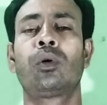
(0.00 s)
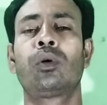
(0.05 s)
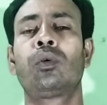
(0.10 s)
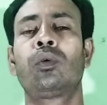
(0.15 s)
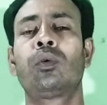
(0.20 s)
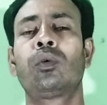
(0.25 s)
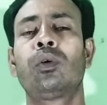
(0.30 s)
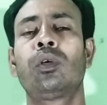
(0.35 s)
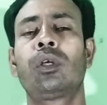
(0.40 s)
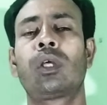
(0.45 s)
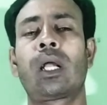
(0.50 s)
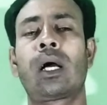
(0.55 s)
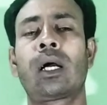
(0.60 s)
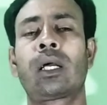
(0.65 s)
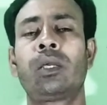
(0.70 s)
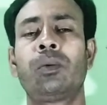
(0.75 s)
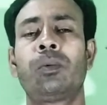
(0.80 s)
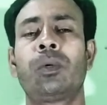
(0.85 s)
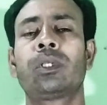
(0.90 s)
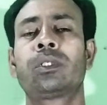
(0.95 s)
কখনোই
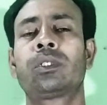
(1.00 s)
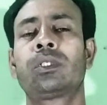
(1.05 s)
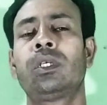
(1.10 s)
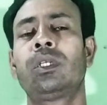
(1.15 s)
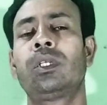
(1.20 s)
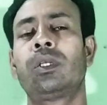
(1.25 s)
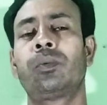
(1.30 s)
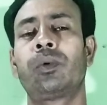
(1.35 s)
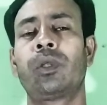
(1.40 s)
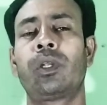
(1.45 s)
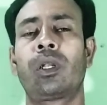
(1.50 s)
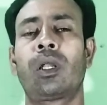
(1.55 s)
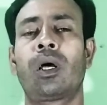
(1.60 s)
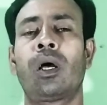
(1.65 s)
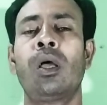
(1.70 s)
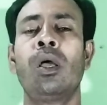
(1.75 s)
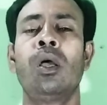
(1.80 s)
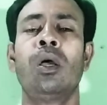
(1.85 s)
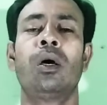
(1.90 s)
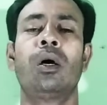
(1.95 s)
রাখি বাচ্চা নেবেন
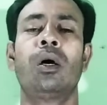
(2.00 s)
না